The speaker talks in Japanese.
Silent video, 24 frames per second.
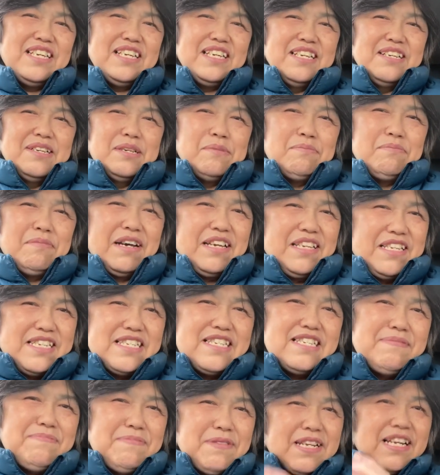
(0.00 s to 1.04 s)
いい
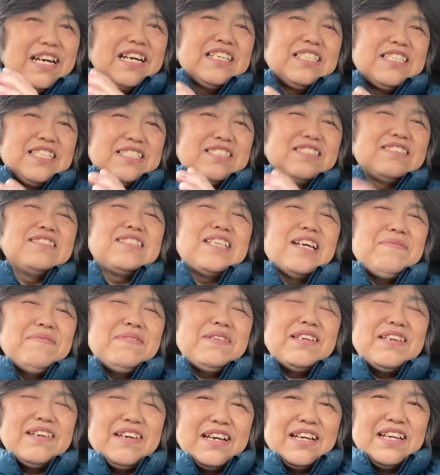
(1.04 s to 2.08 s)
未来にするた
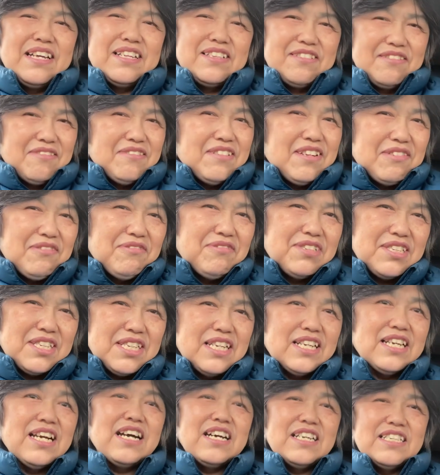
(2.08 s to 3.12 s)
めには、どんな公
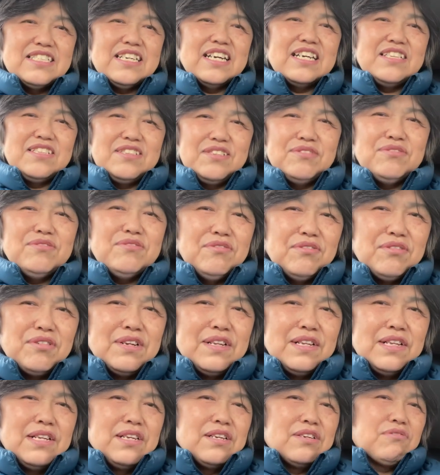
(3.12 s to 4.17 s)
式があるかっていうと、
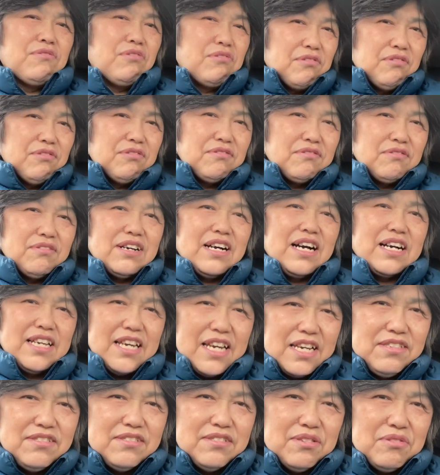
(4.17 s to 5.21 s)
心か
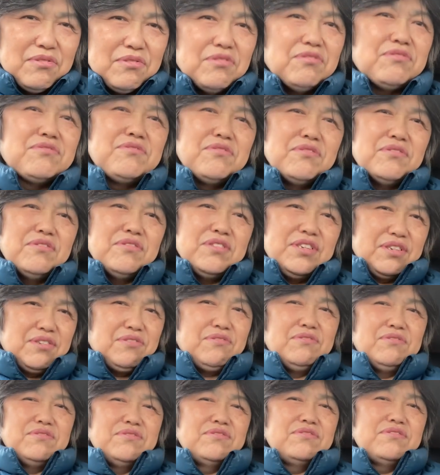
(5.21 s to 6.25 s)
ける行動
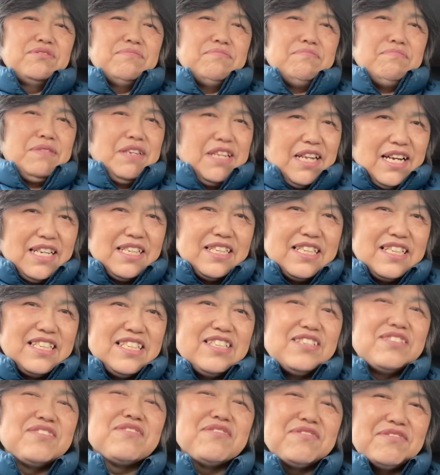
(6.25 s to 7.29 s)
イコール未来っ
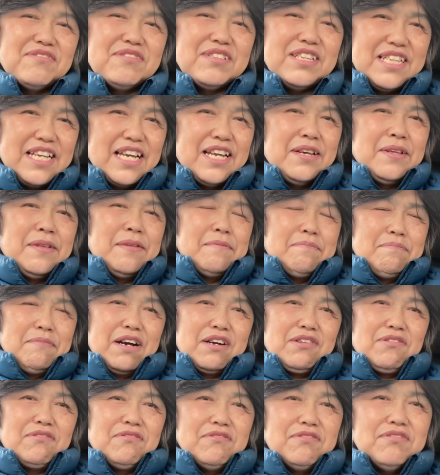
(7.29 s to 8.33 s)
ていうことでね、
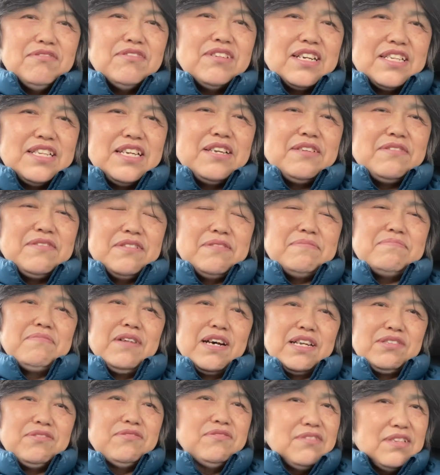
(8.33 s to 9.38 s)
心がね、
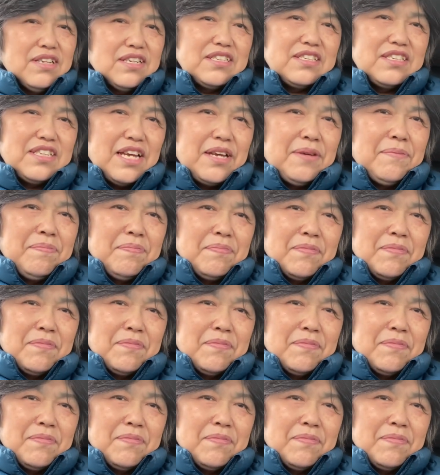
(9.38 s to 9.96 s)
どんなにね、